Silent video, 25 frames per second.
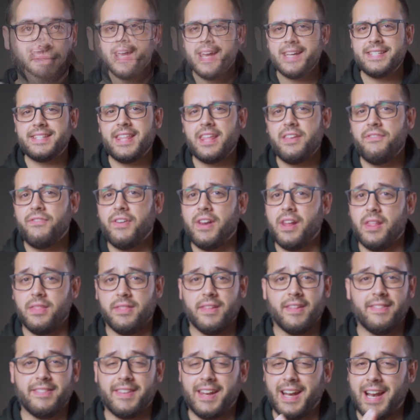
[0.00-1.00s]
Esta
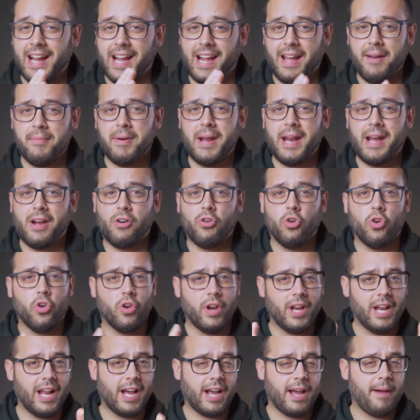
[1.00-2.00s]
diferencia entre la cámara
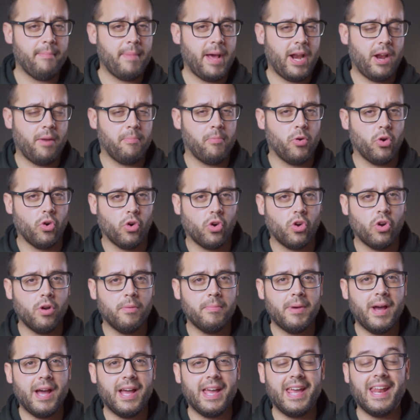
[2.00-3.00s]
color y la cámara
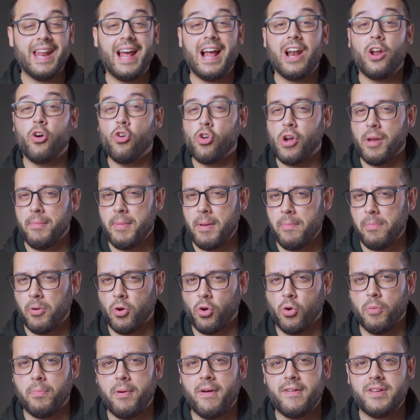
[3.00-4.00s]
monocroma era algo que me
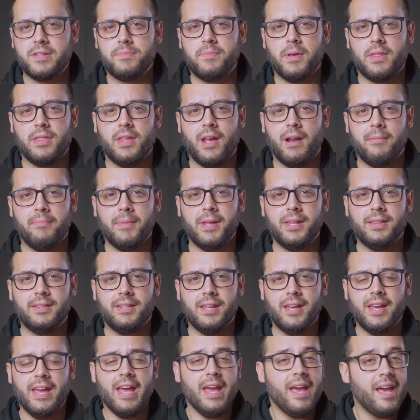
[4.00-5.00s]
preocupaba
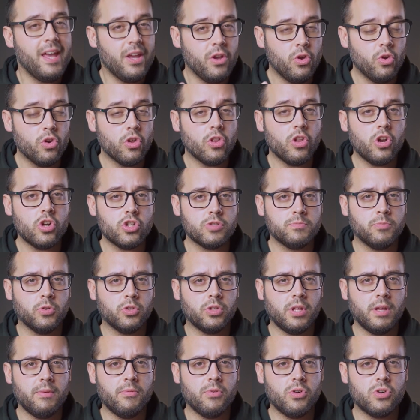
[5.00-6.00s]
especialmente y uno de los
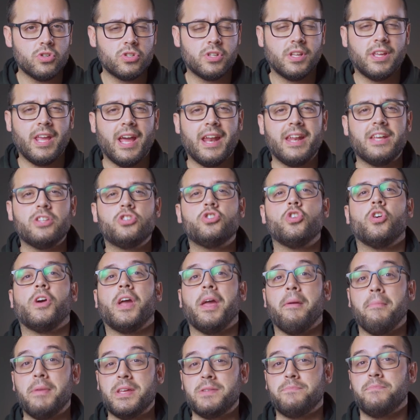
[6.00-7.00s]
motivos que han hecho
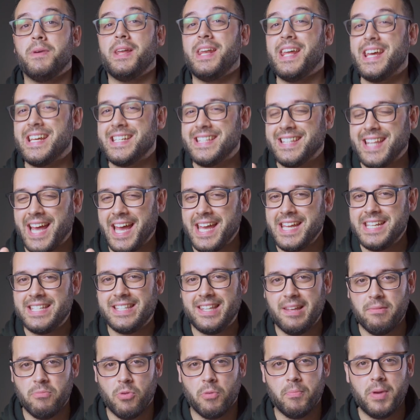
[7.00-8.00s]
que me espere hasta
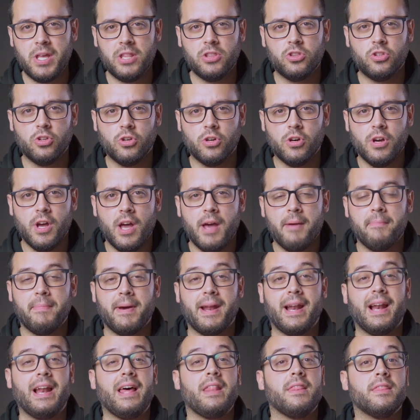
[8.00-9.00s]
este momento
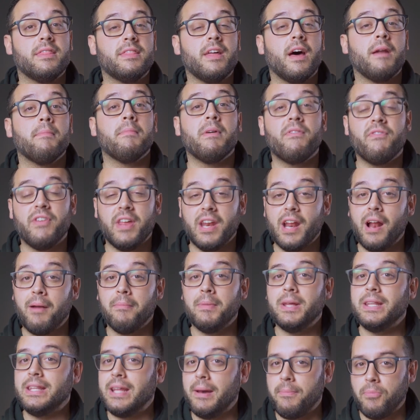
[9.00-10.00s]
para lanzarme
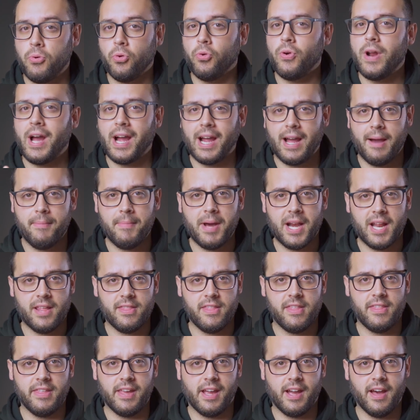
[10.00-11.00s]
finalmente a por una cámara
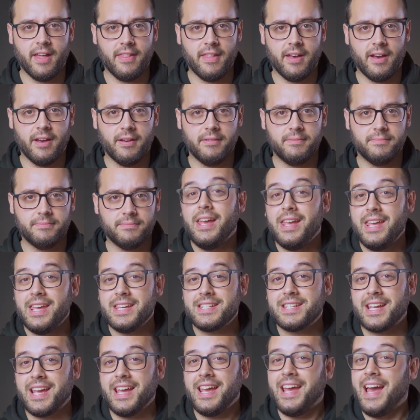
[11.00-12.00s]
dedicada. Y
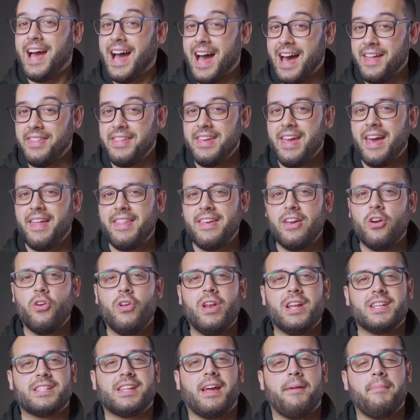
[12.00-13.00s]
es que a día de
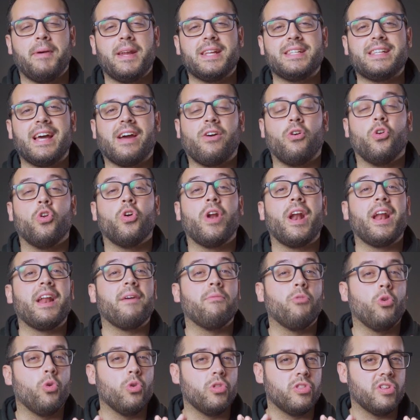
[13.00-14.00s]
hoy las cámaras a color han
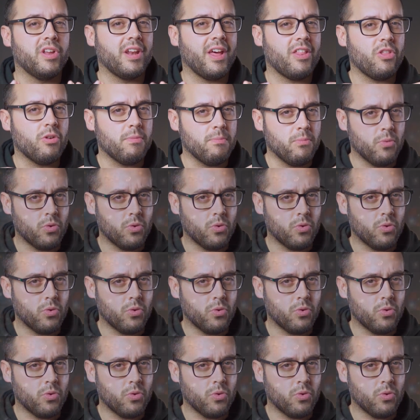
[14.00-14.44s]
evolucionado